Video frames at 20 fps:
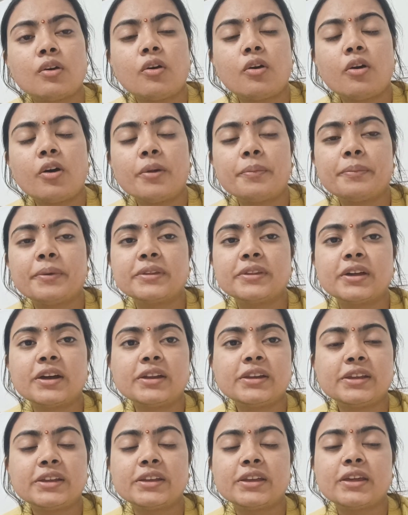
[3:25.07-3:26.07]
और पता
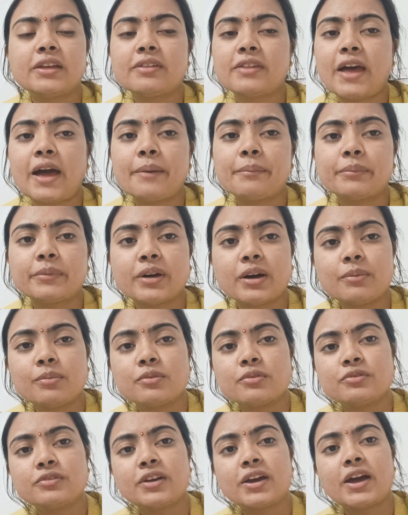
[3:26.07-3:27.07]
नहीं कि एग्ज़ाम कब
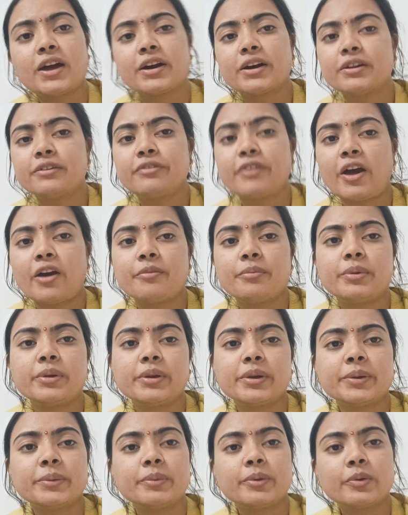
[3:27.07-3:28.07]
हो जाए अगर
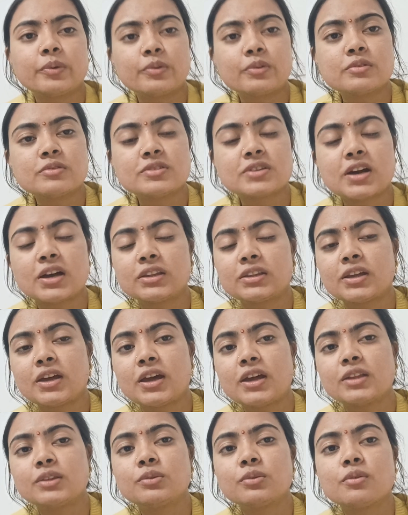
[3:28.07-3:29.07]
फेबररी में हो जाता
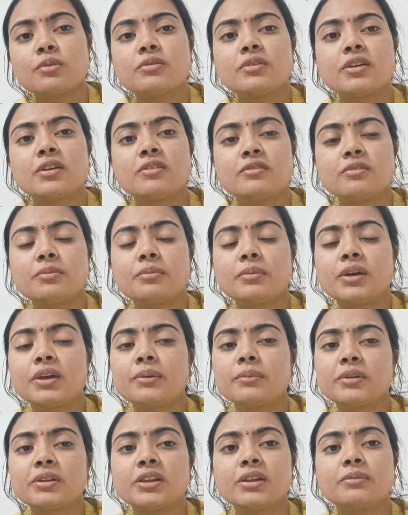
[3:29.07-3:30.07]
है तो सच में
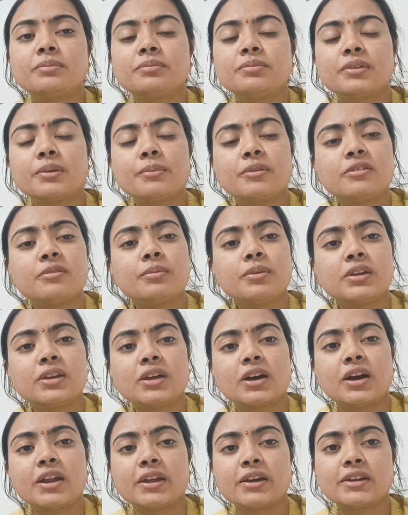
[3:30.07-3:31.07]
मतलब समझ में नहीं
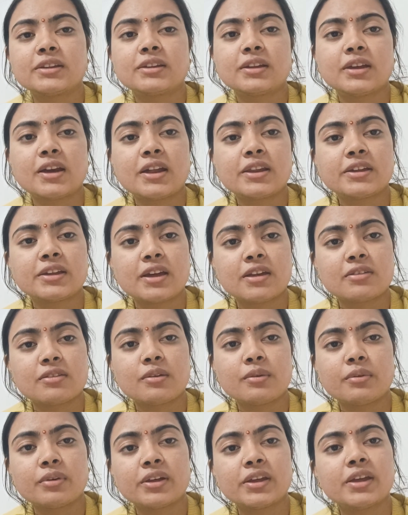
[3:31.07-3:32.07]
आ रहा कि तैयारी कैसे
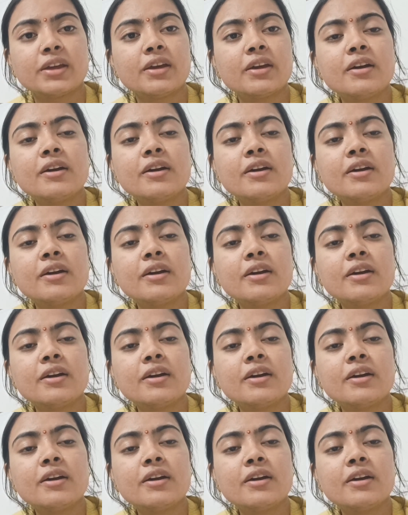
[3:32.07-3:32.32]
होगी